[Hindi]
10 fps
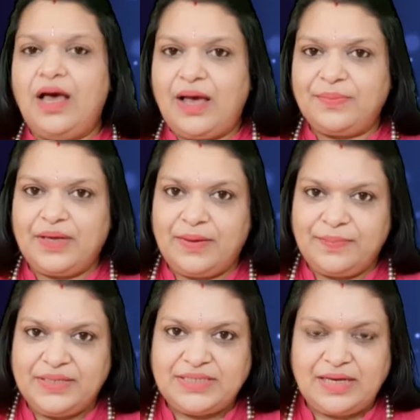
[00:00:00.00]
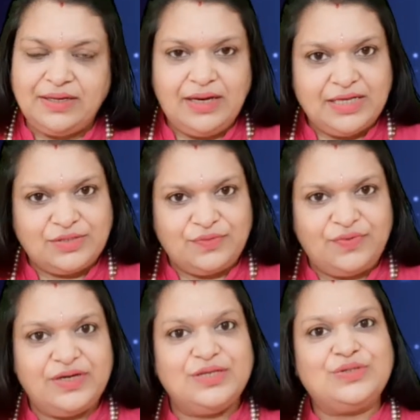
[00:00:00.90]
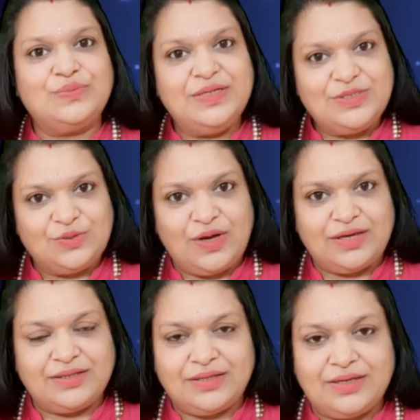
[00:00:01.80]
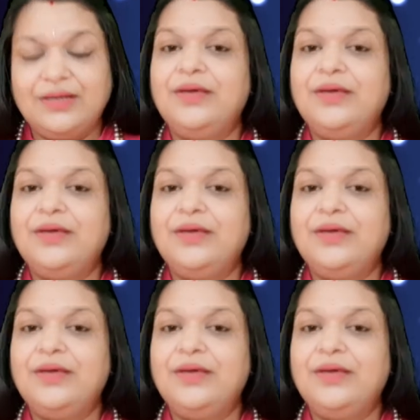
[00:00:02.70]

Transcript: आपके अपने चैनल एस्ट्रोफेंड अंशु में स्वागत है